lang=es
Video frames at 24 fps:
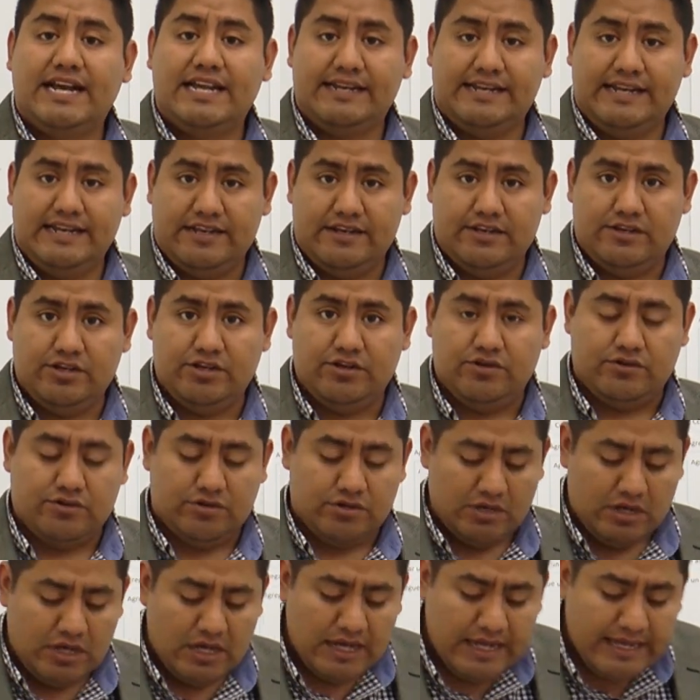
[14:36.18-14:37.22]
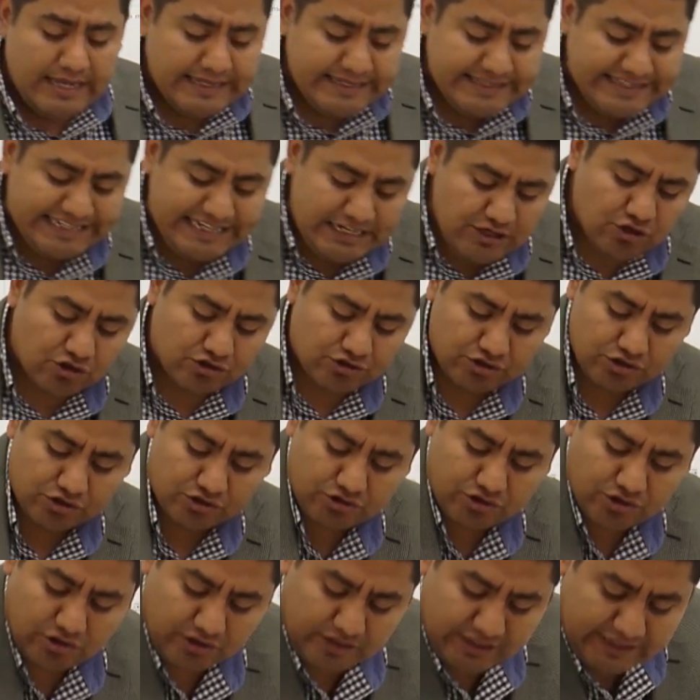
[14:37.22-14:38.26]
atención. Si
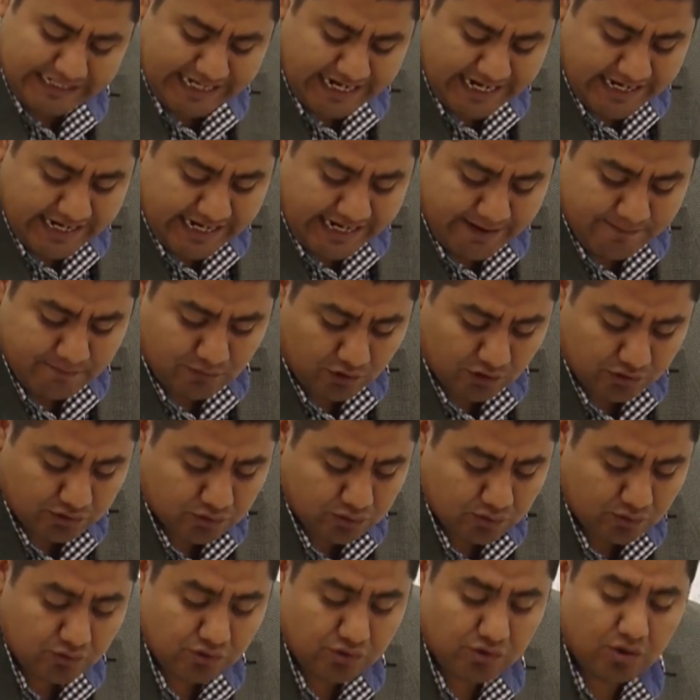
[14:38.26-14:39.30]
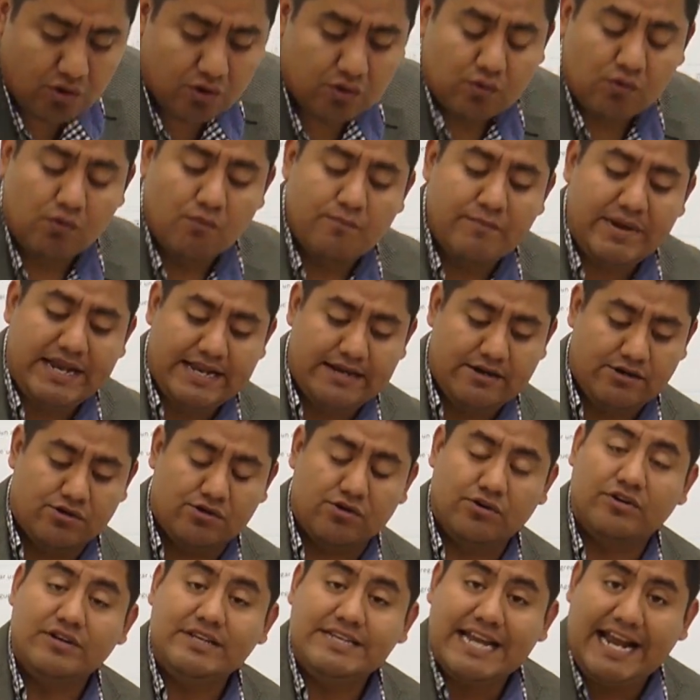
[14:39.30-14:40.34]
nosotros tenemos un
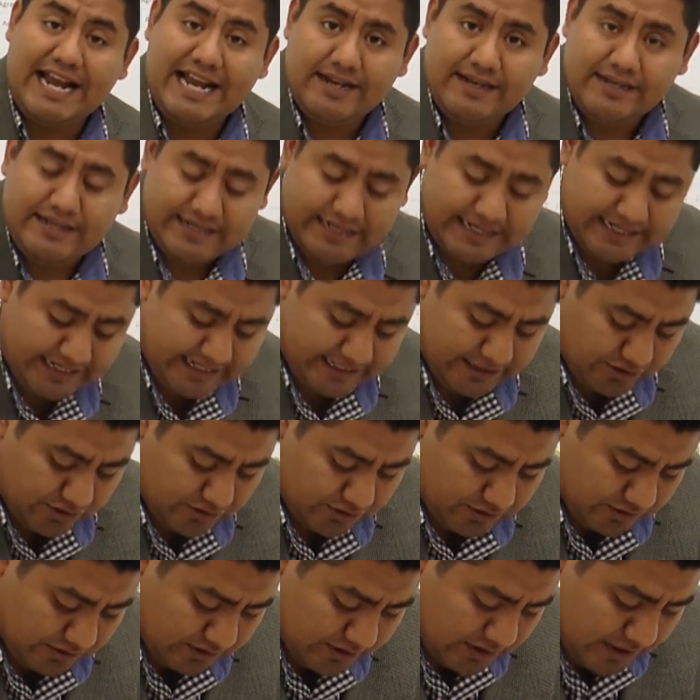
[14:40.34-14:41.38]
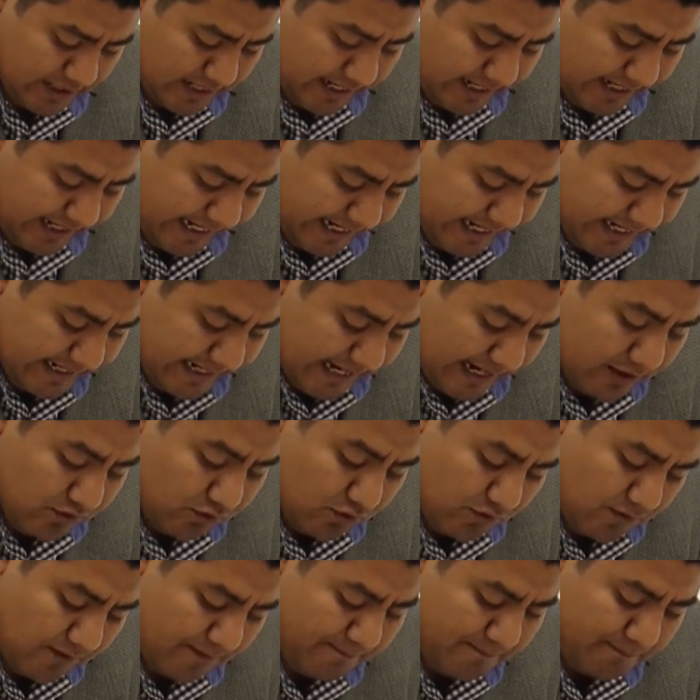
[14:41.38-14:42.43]
documento ya escrito en
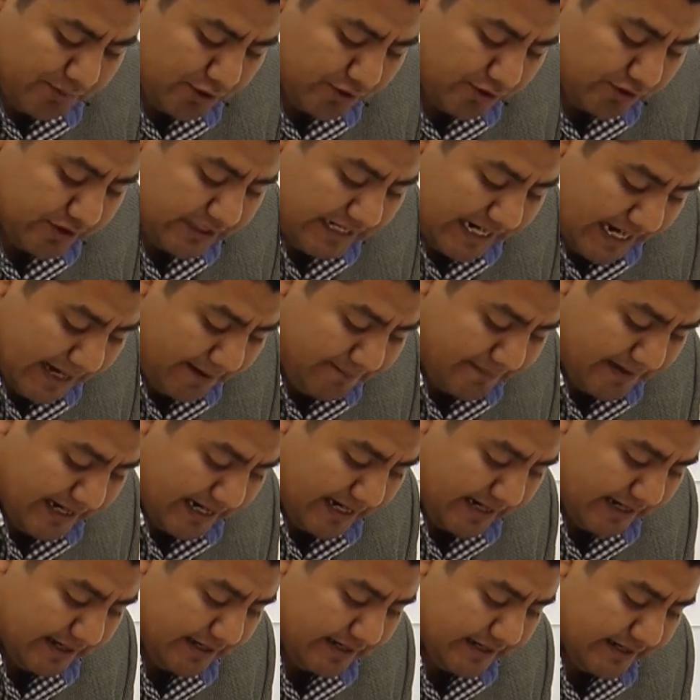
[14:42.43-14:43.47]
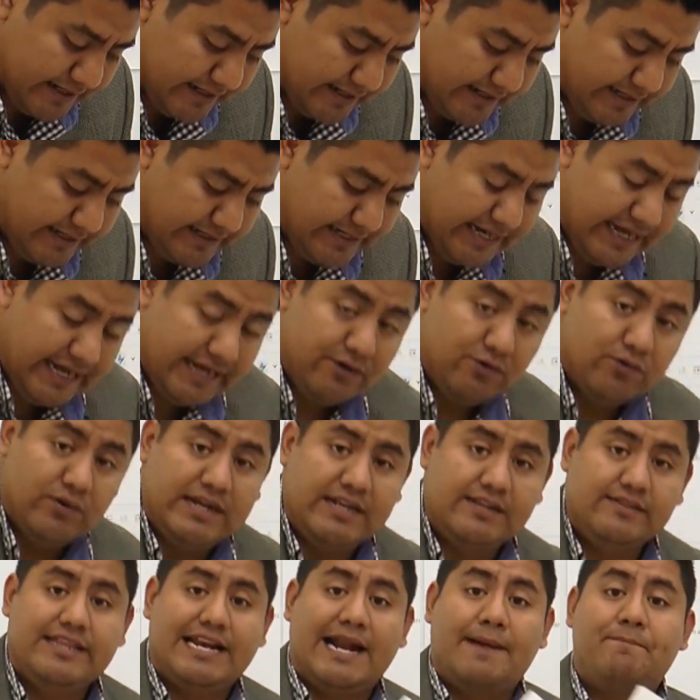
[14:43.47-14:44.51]
algún programa de
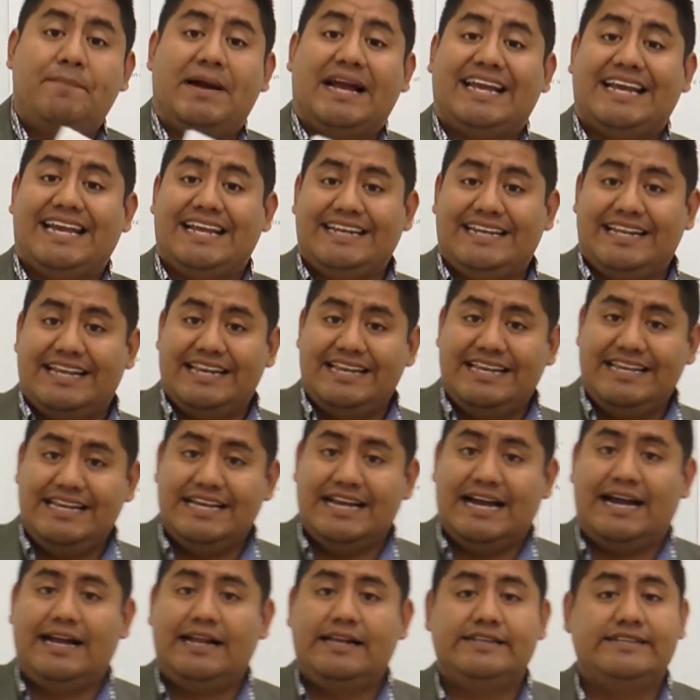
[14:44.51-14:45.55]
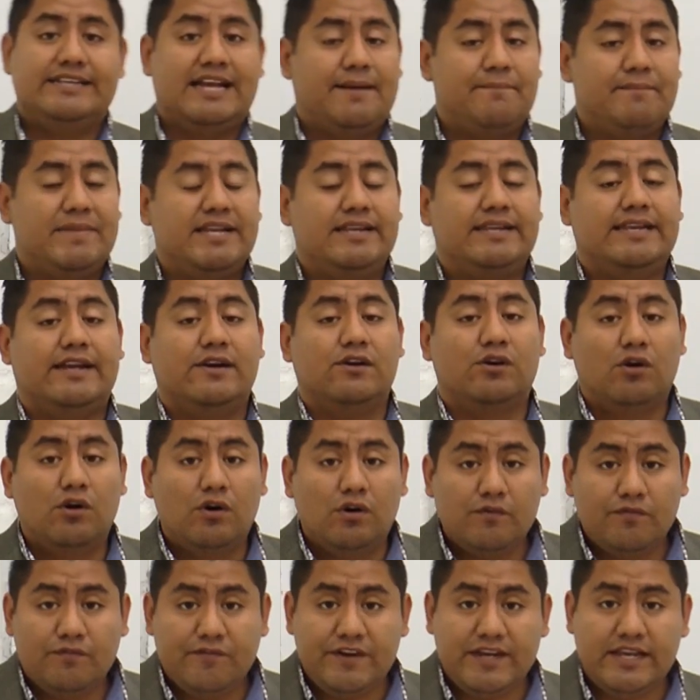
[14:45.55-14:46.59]
nuestra paquetería, llámese
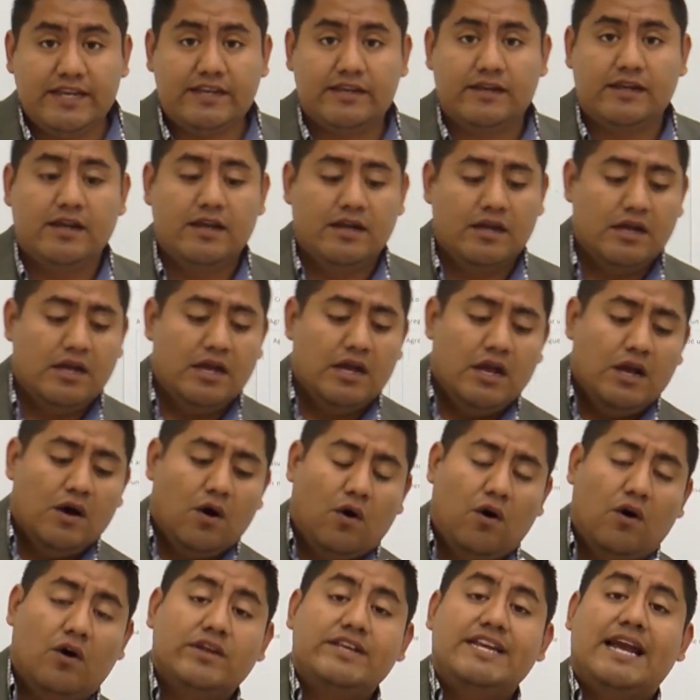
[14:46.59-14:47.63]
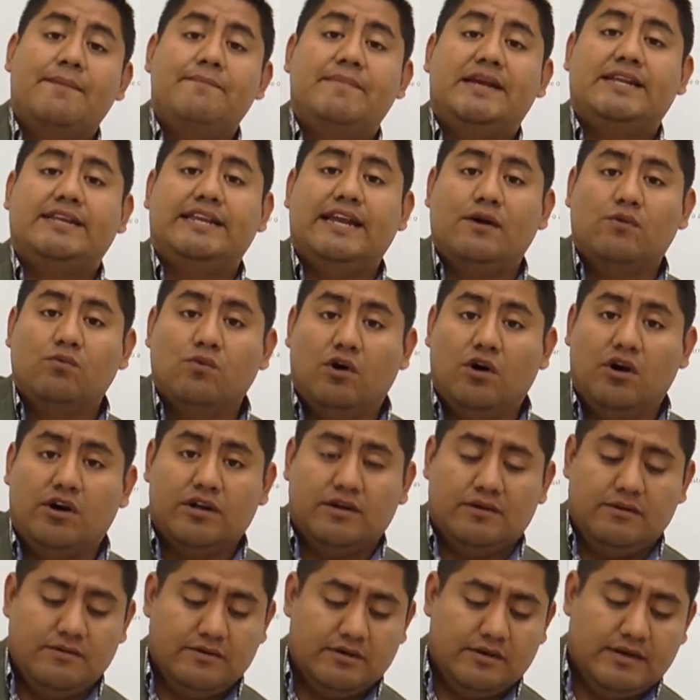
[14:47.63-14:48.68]
Office o llámese Word,